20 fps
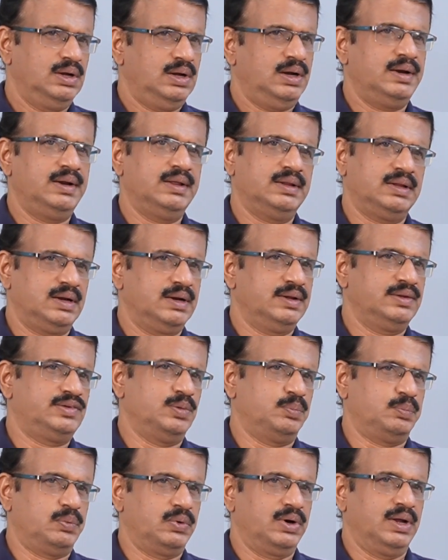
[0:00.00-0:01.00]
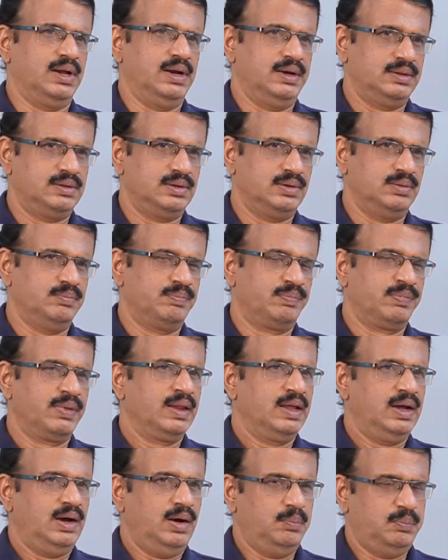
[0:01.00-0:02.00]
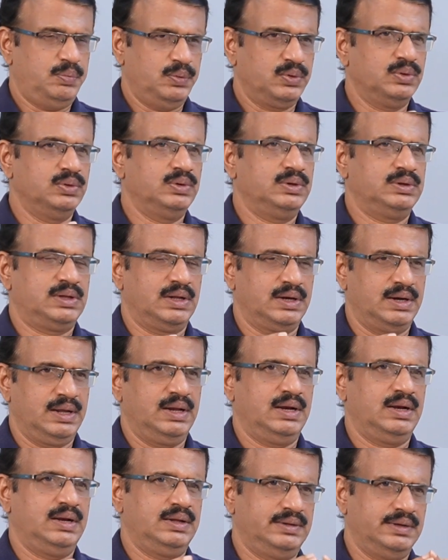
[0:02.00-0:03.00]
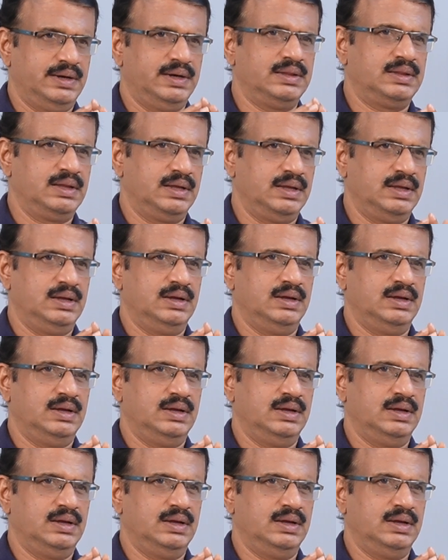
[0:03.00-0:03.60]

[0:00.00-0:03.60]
అనేది అన్నది చెప్పుండాలి ఇతను అప్పుడు ఇతని నిజాయితీ